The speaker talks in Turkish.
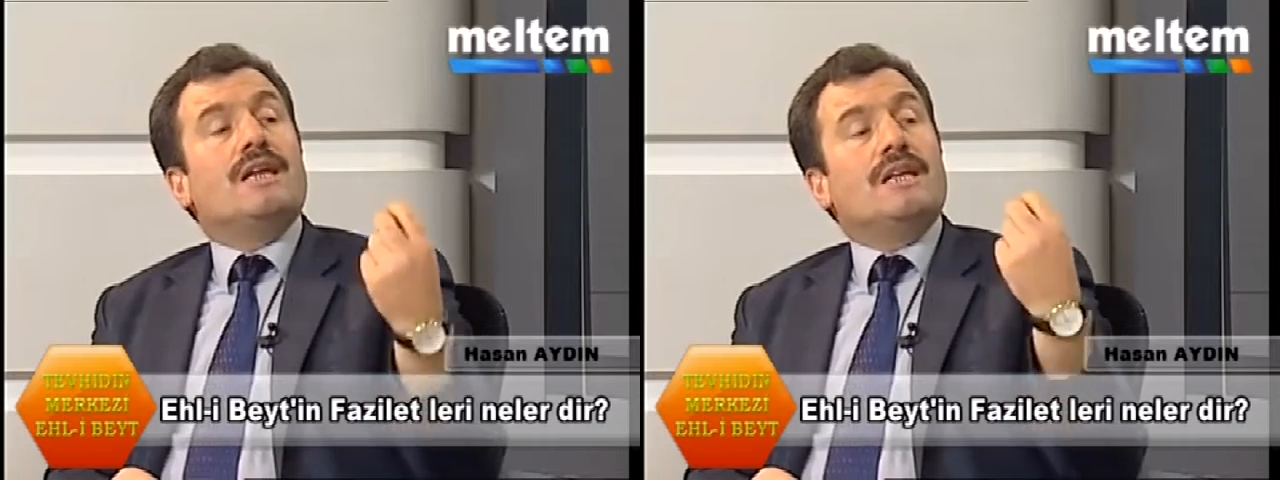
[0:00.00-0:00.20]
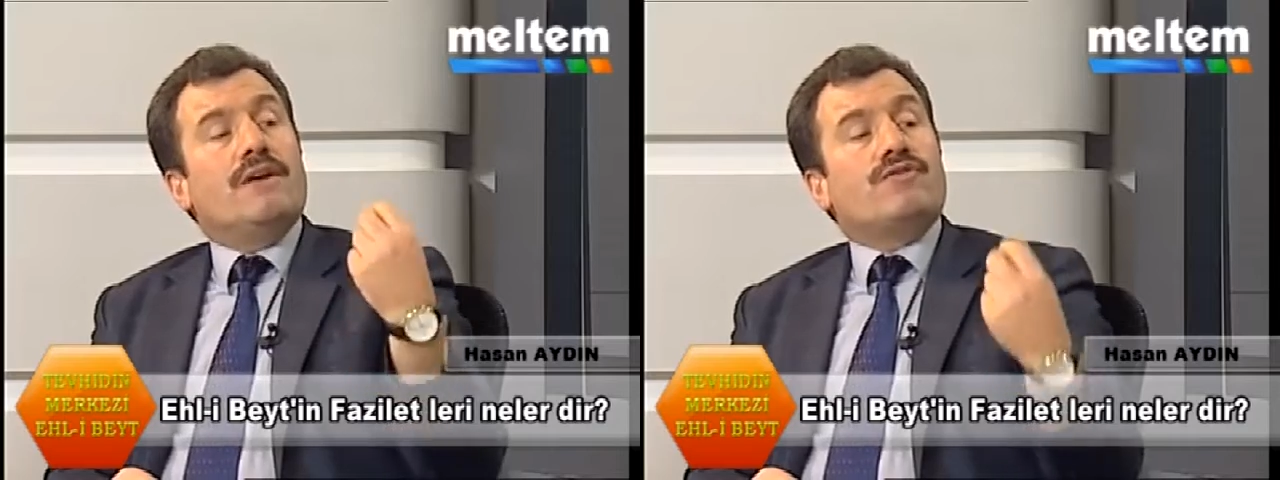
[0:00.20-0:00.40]

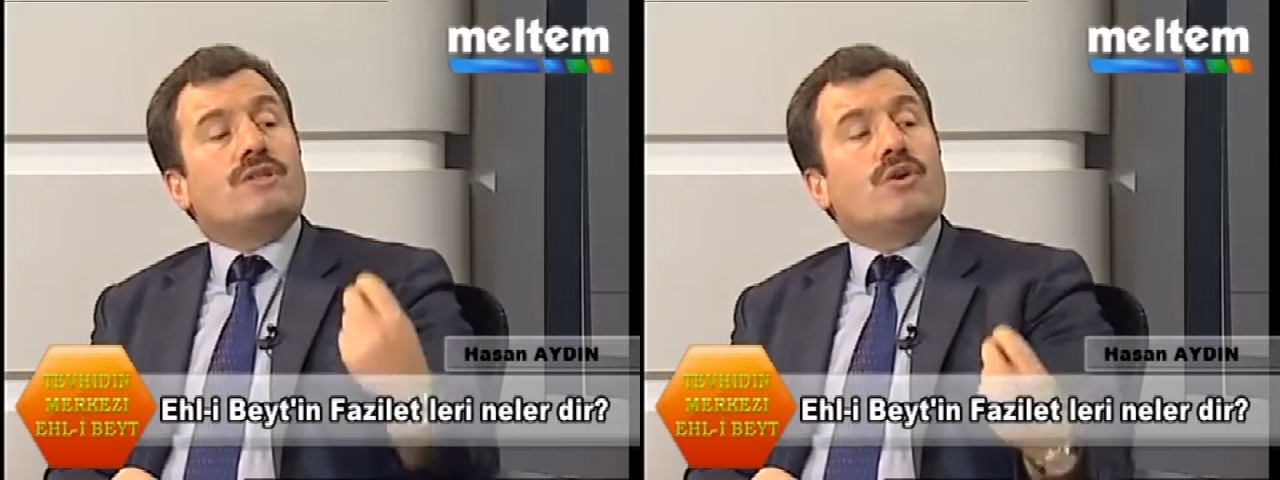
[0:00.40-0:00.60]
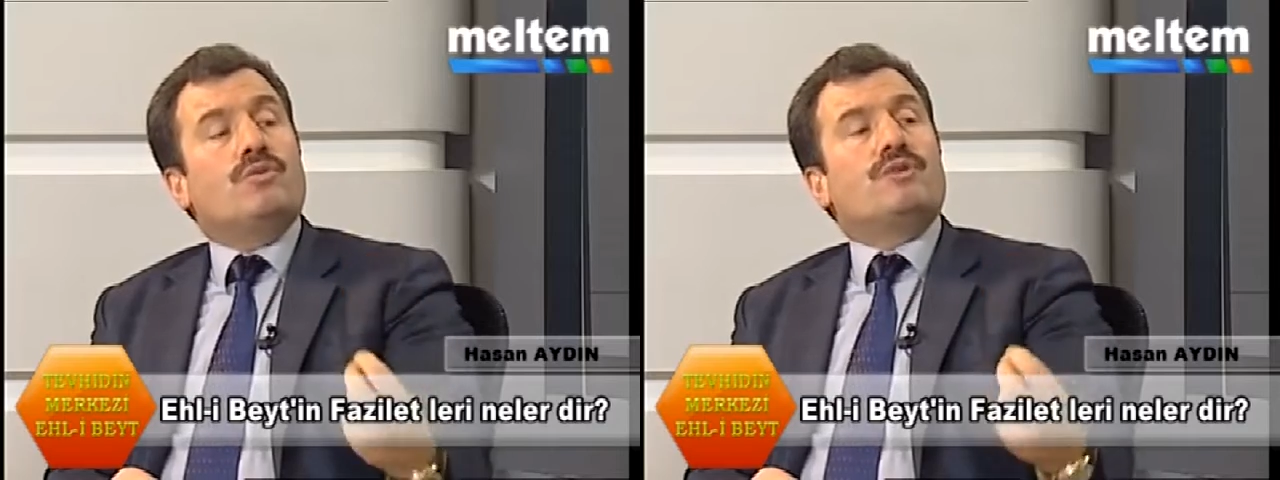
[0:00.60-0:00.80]

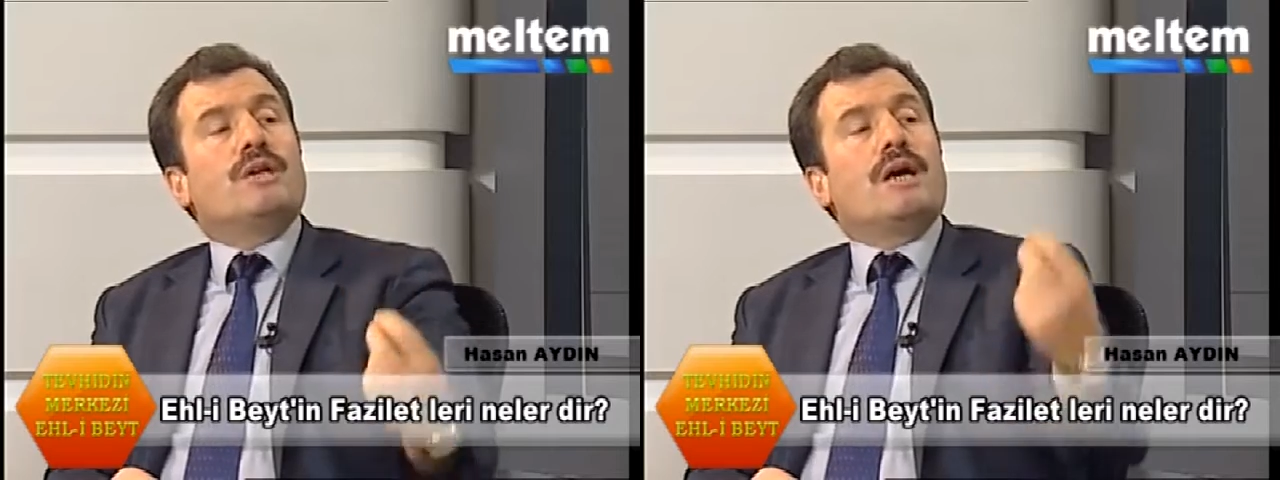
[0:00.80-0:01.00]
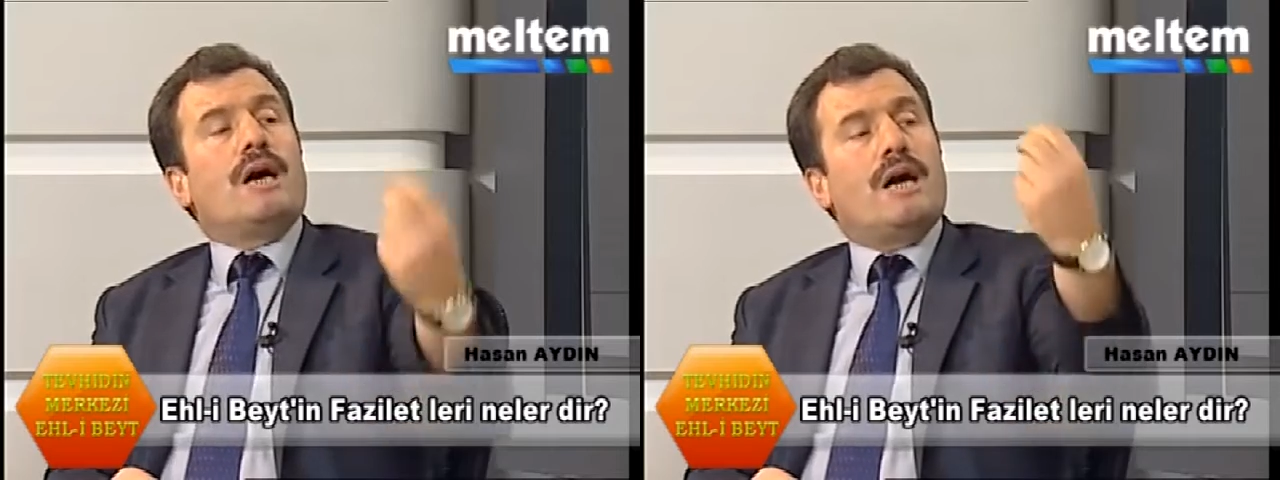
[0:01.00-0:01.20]
nefsehu
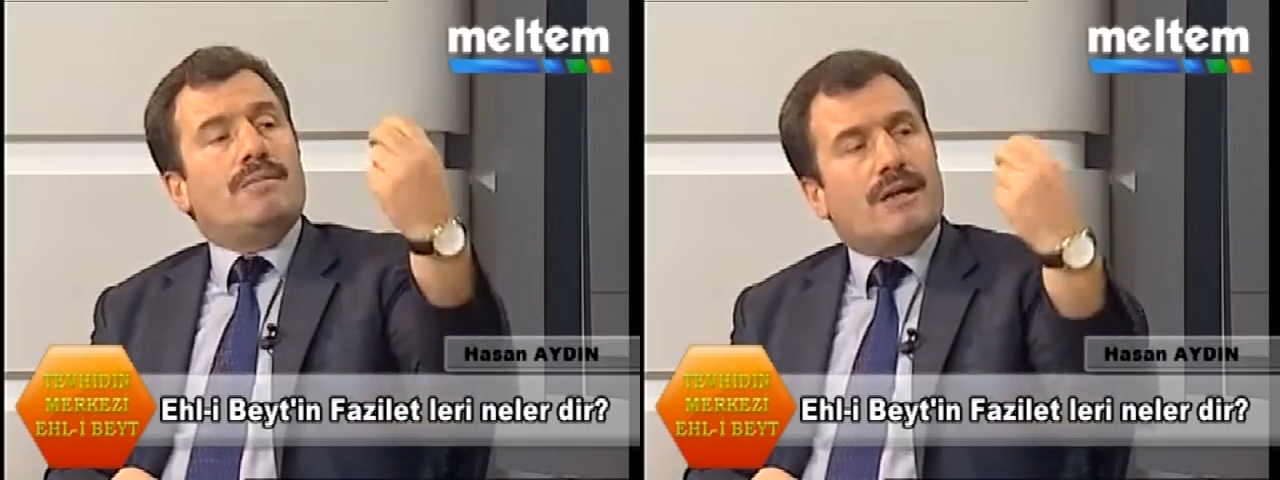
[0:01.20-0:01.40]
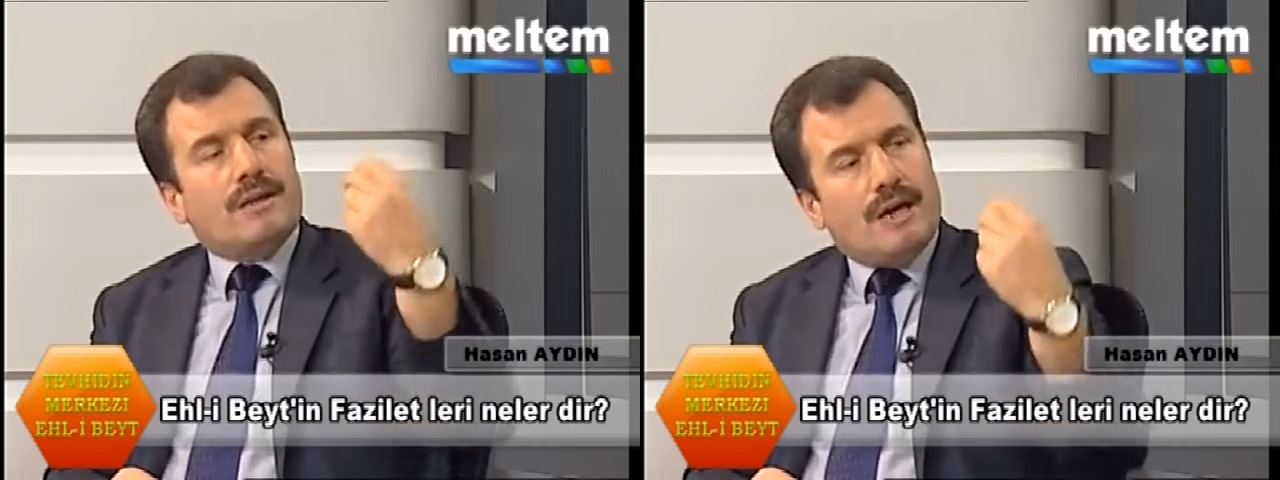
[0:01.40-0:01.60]
ibtiga
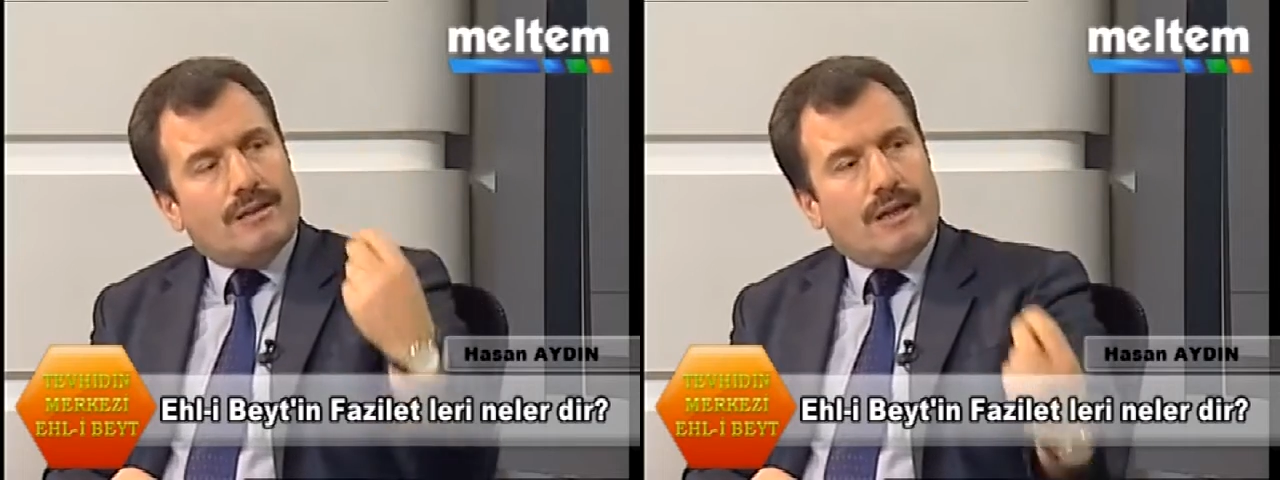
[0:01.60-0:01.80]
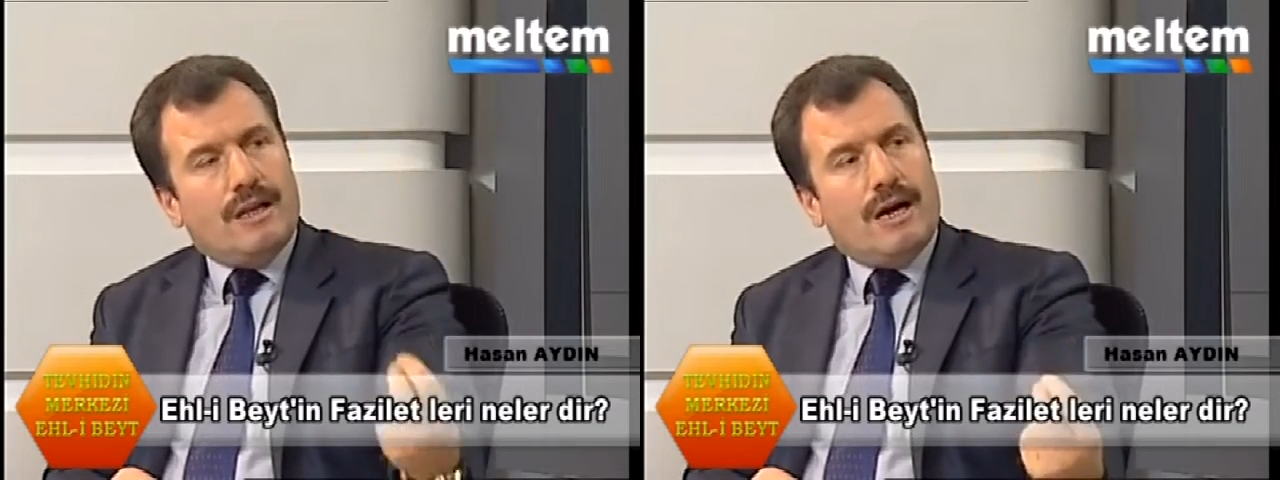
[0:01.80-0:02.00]

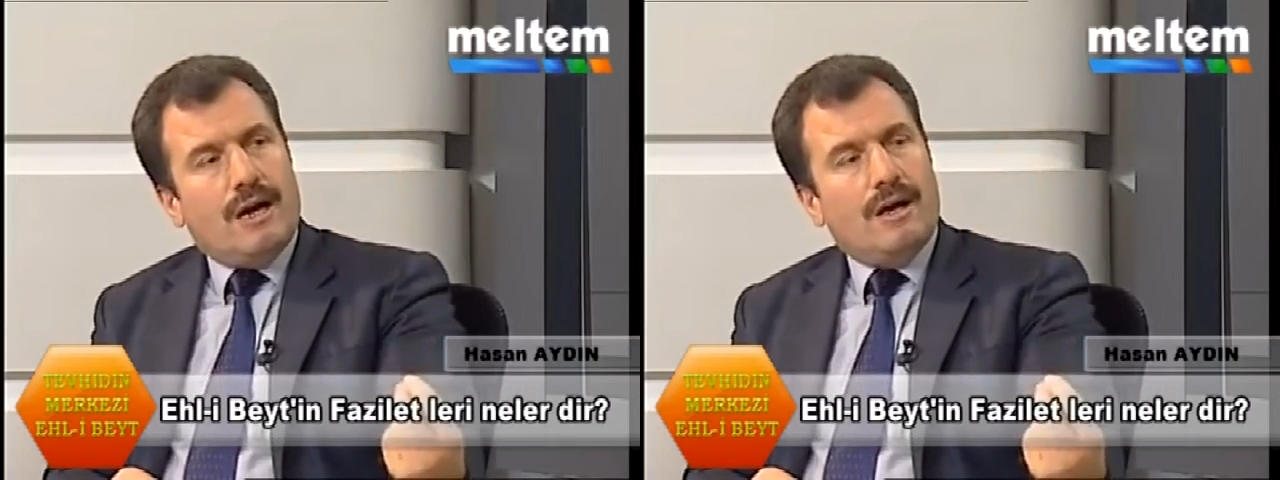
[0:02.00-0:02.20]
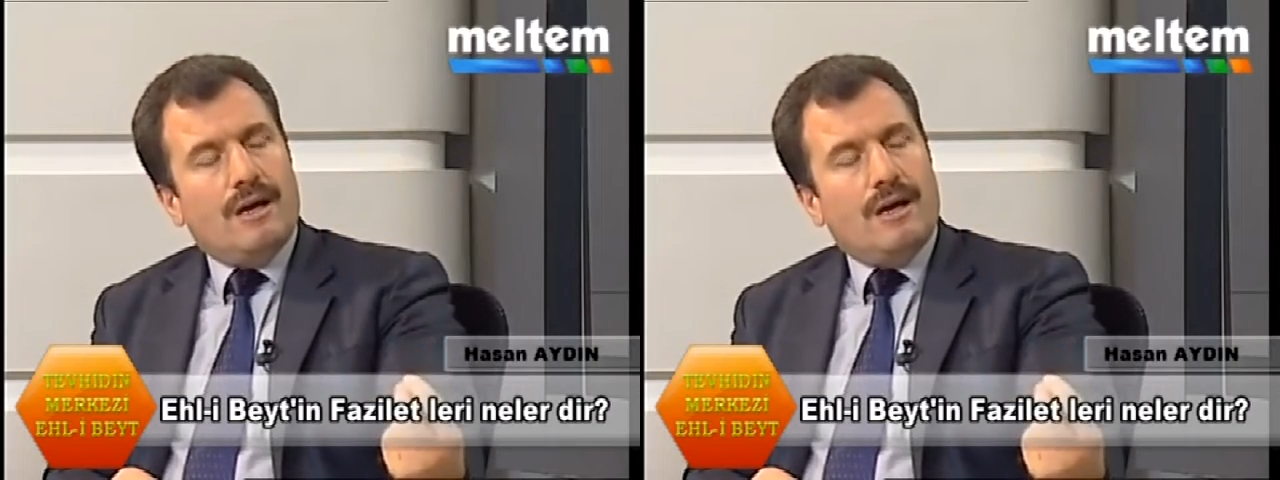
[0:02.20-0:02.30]
emerdatillah.